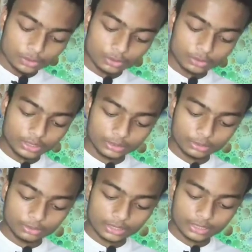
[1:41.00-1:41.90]
तो कट
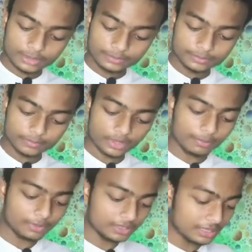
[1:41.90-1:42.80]
हो रहा है
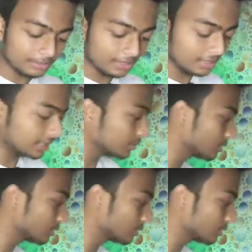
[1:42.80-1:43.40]
आपके सामने ही कट हो